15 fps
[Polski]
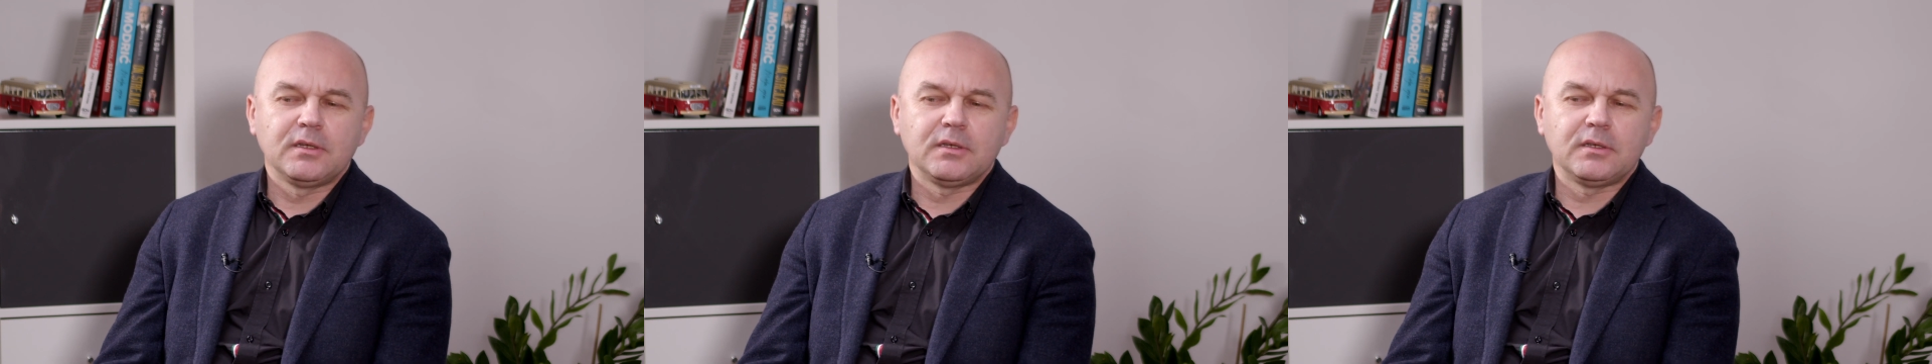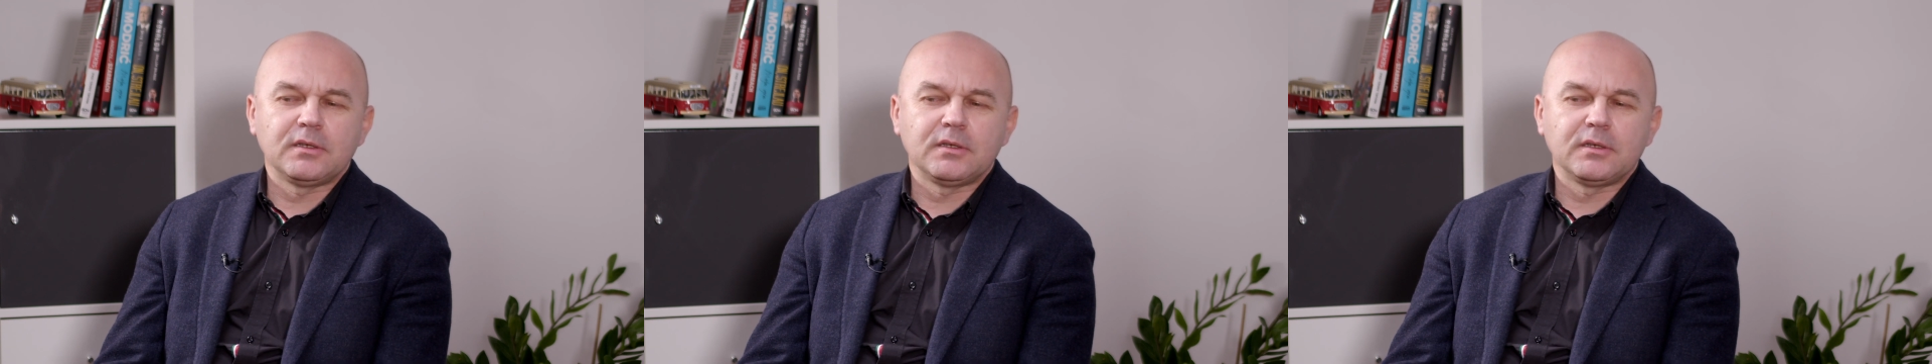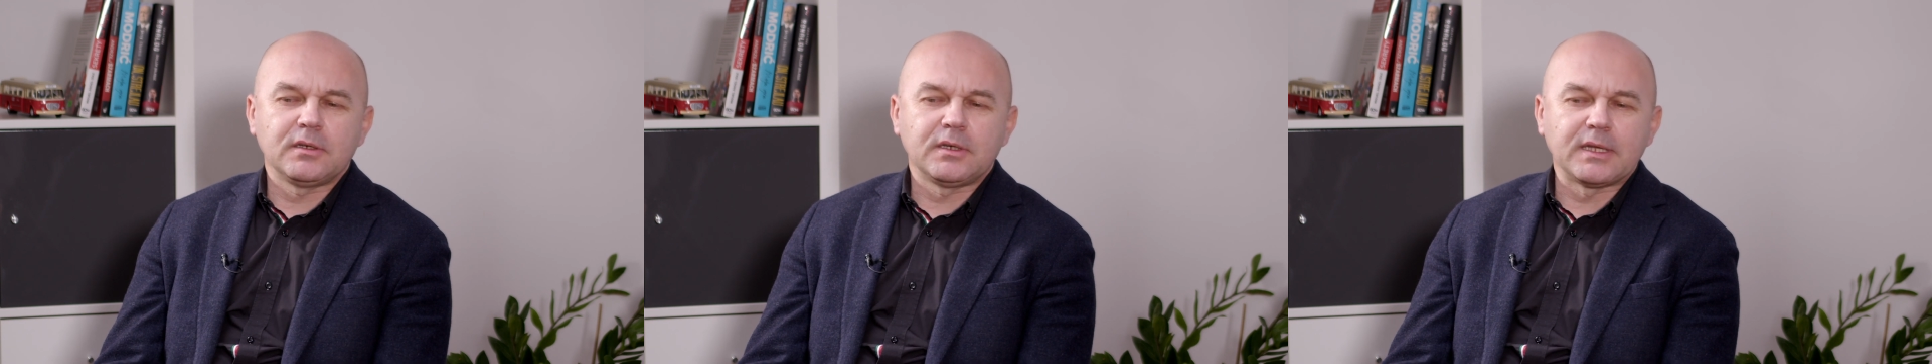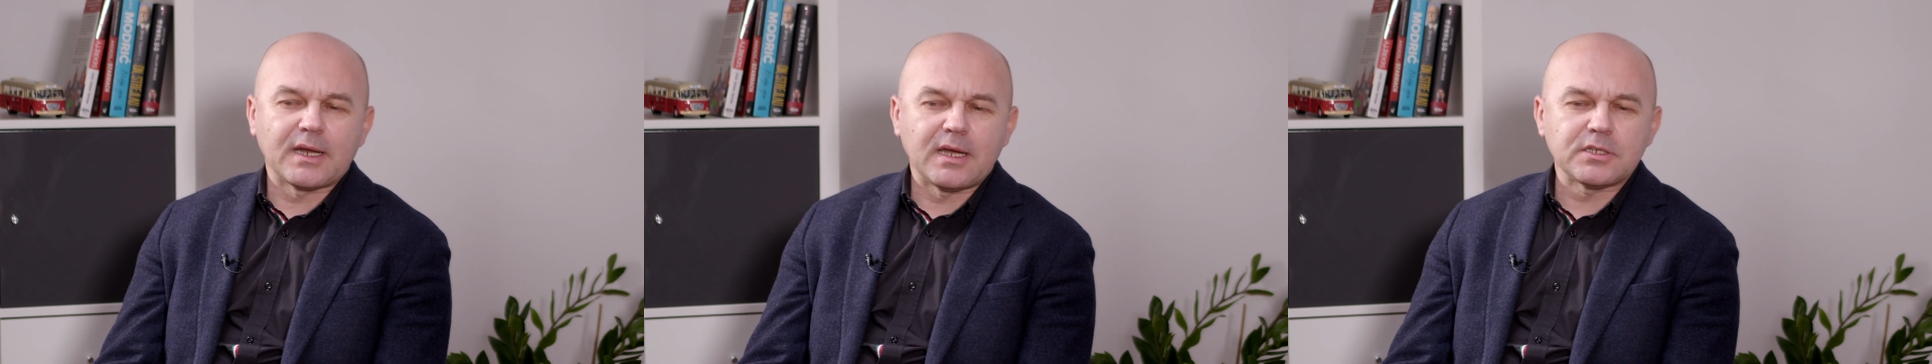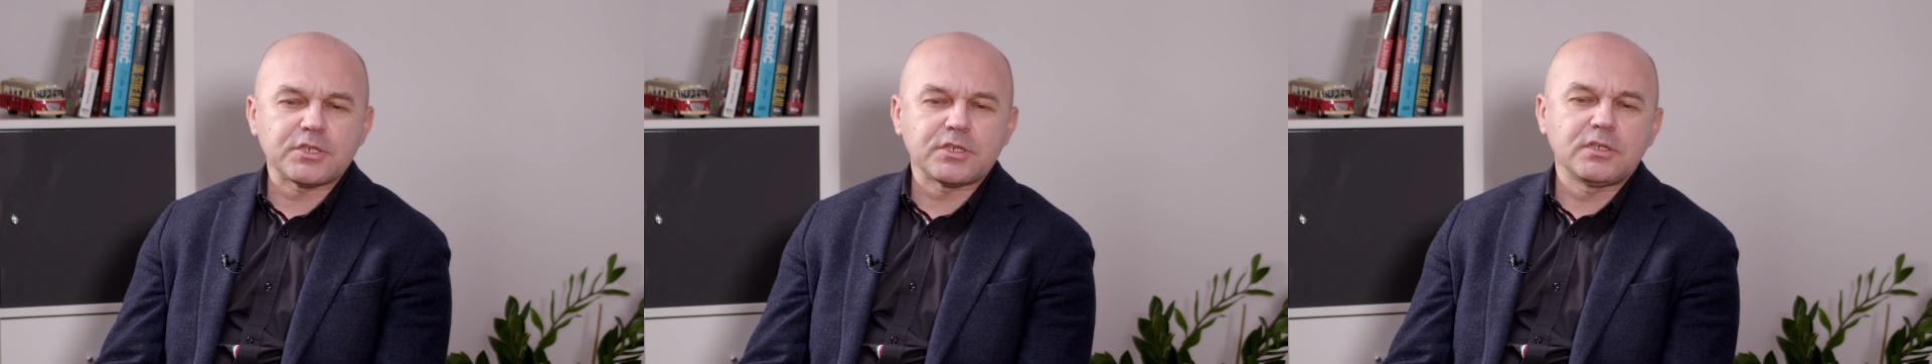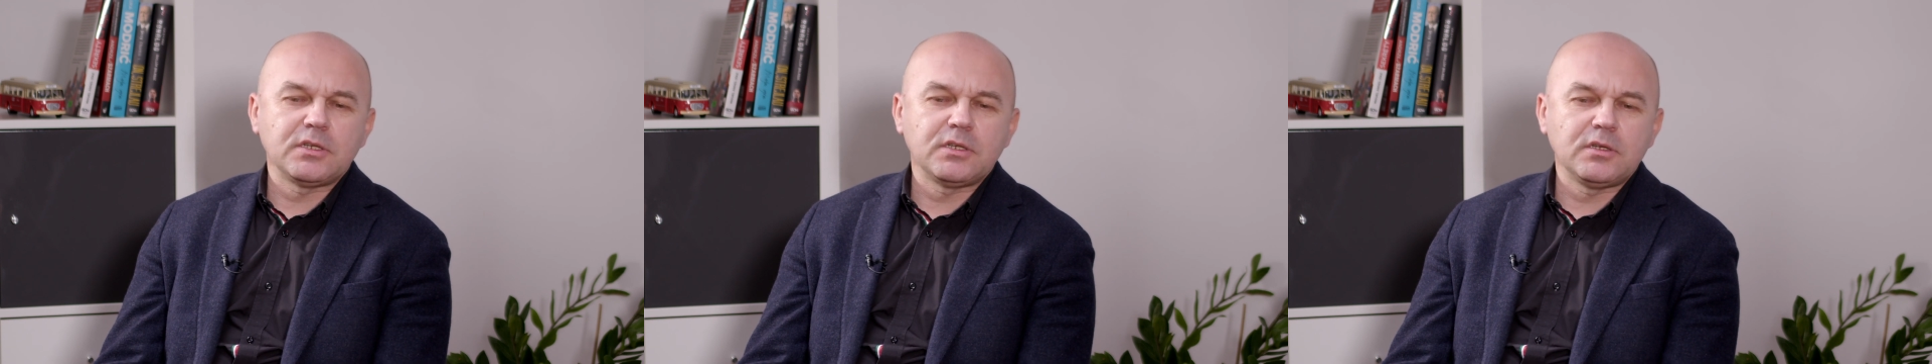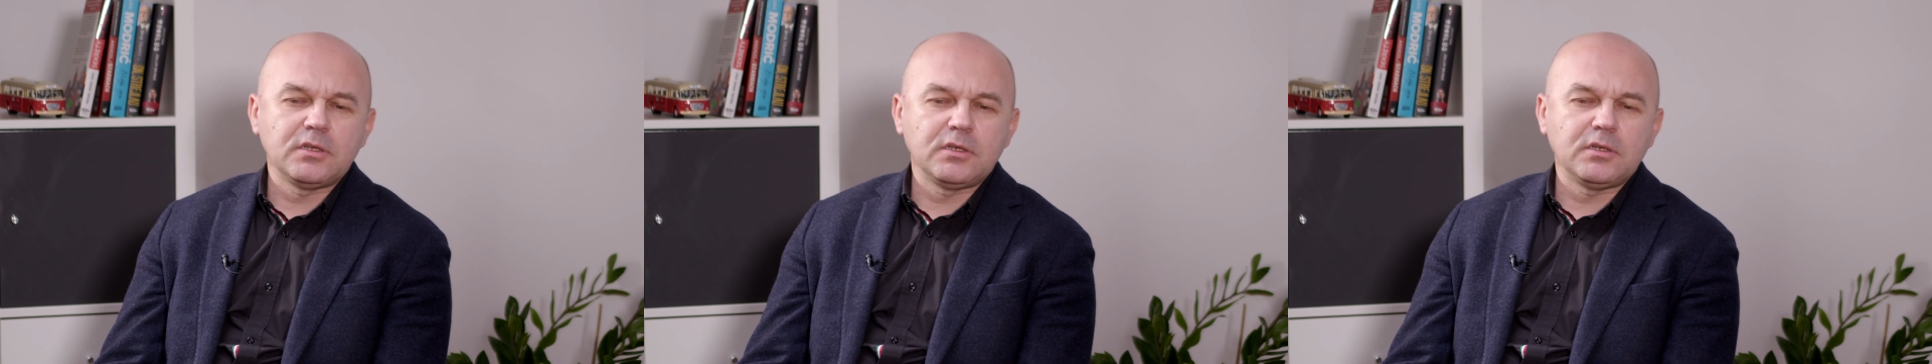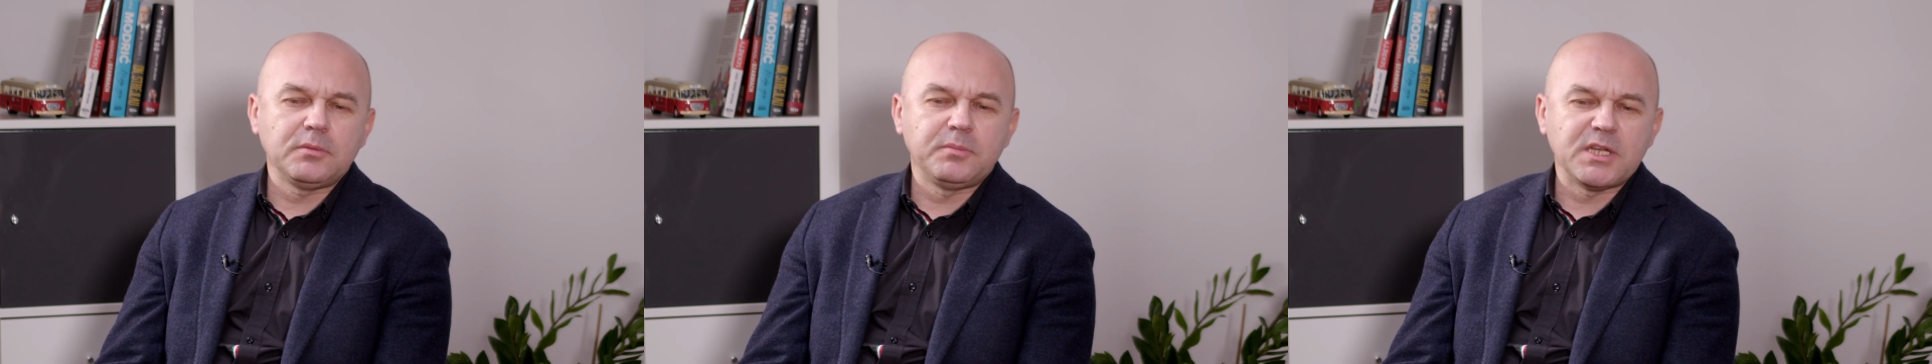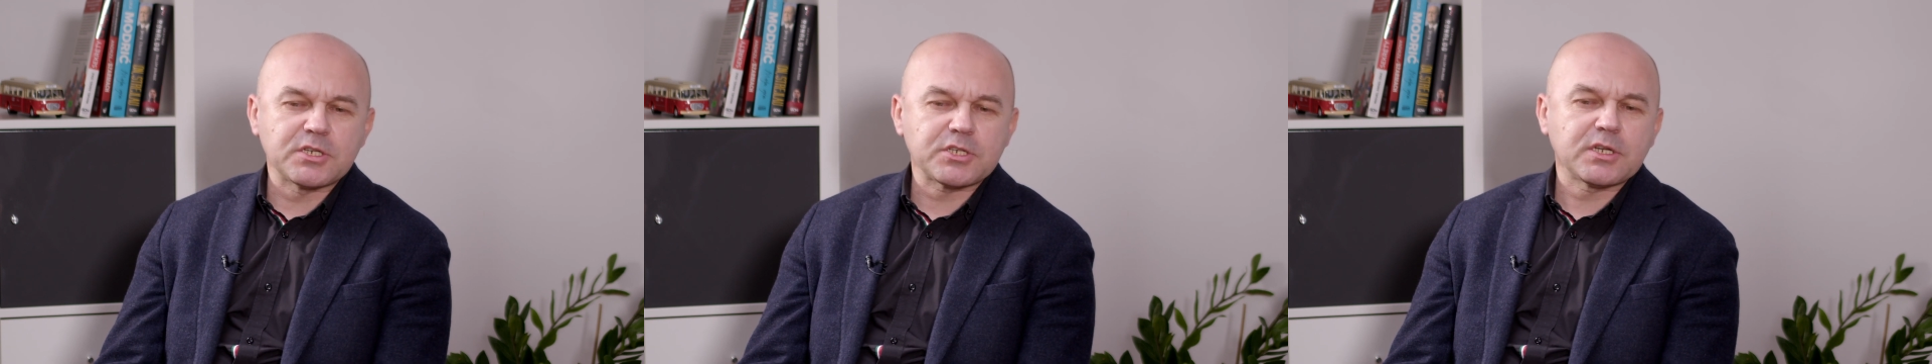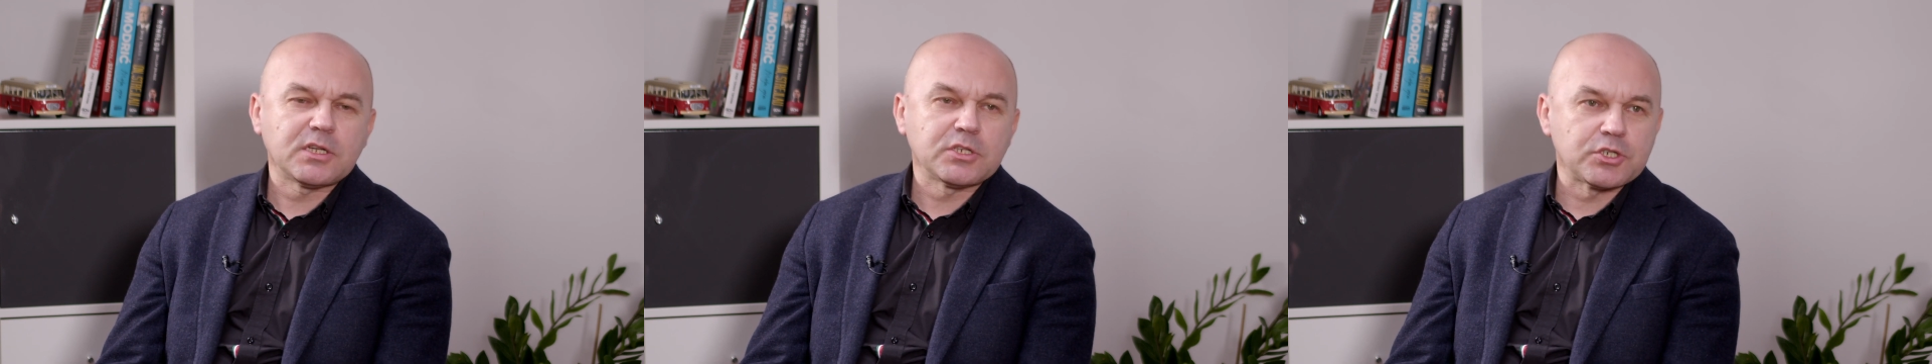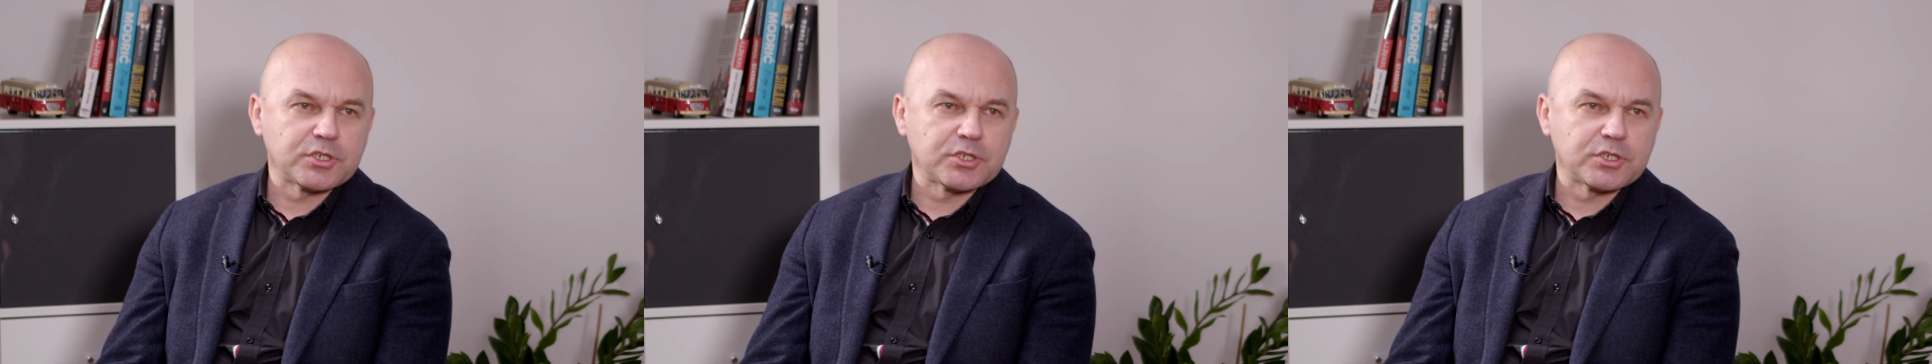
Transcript: y, grać i mieszkać,